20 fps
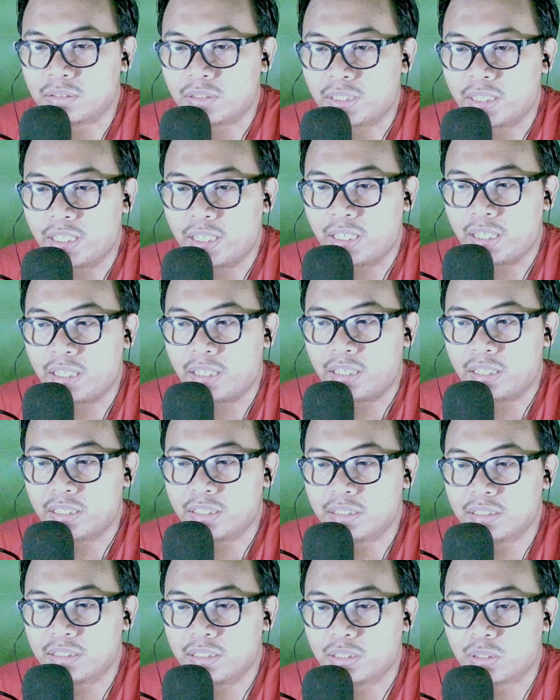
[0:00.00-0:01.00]
Oke,
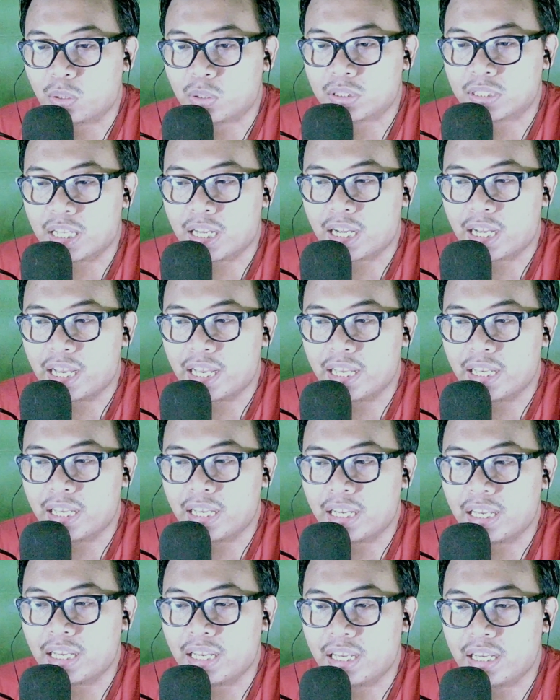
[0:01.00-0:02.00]
ini kota
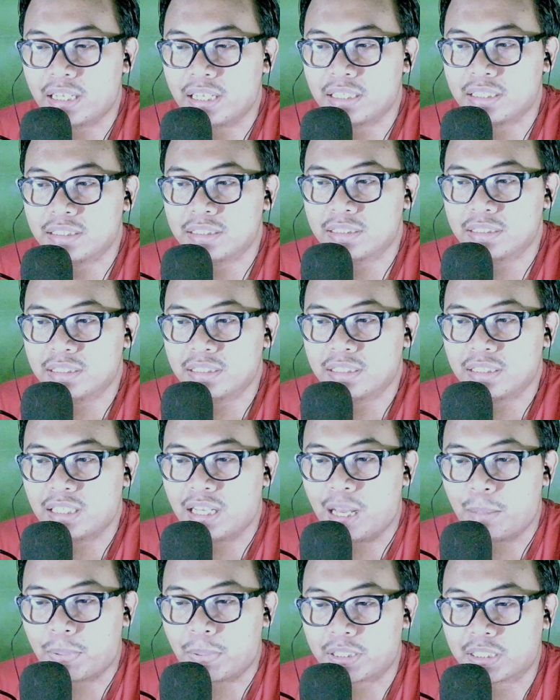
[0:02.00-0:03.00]
kayak
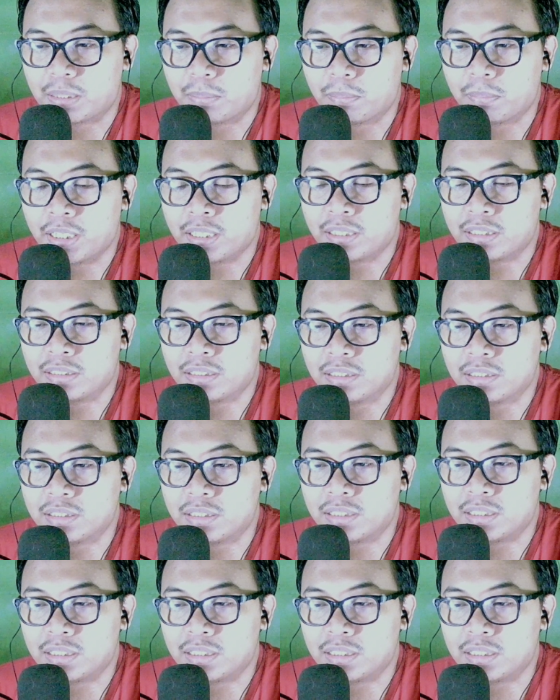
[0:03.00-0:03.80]
apartemen gitu